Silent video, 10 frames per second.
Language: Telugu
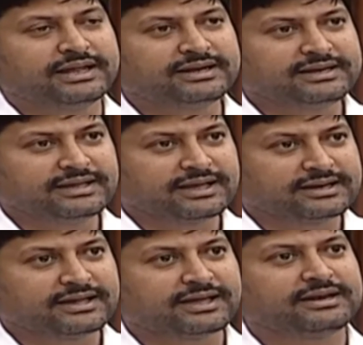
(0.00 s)

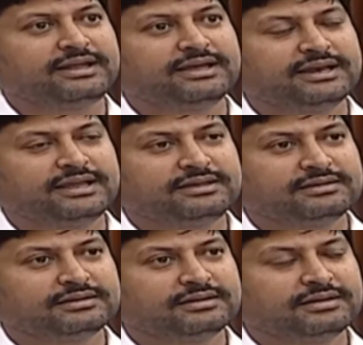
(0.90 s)
ఎన్టీఆర్ గారిని అని
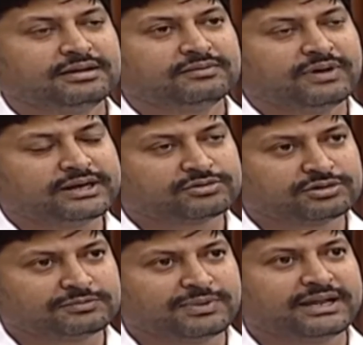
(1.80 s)
వారి
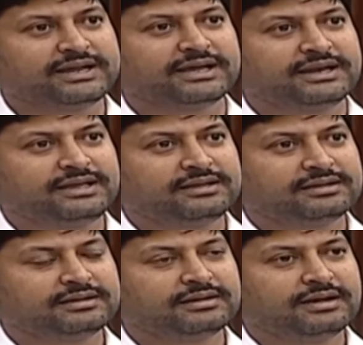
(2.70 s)
కుటుంబానికి కానీ
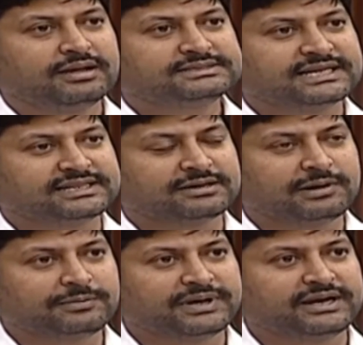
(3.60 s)

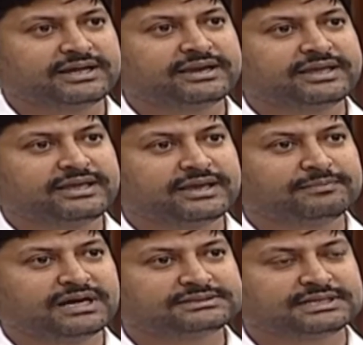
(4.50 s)
చంద్రబాబు నాయుడు గారికి
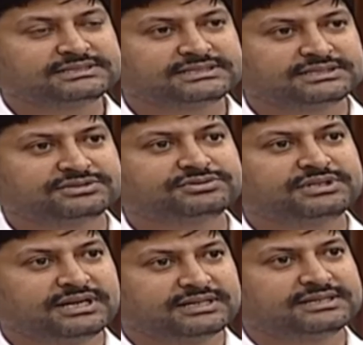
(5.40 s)
ఏమాత్రం
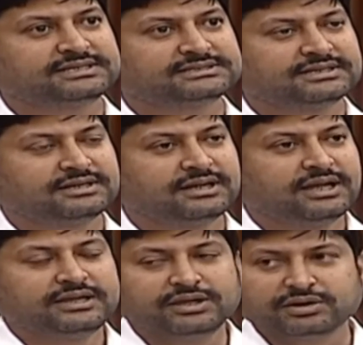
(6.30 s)
చిత్తశుద్ధి లేదు అధ్యక్ష
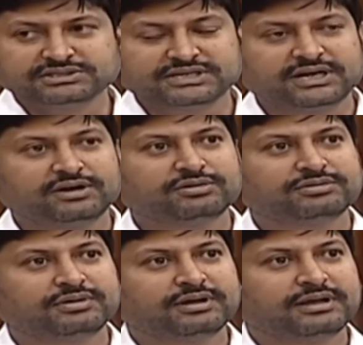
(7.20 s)
ఈరోజు వీళ్ళు
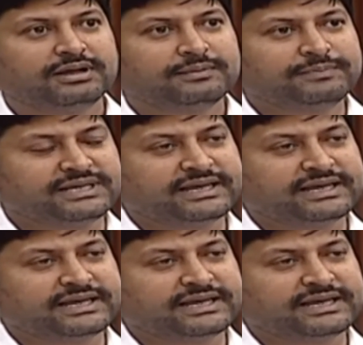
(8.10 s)
మీ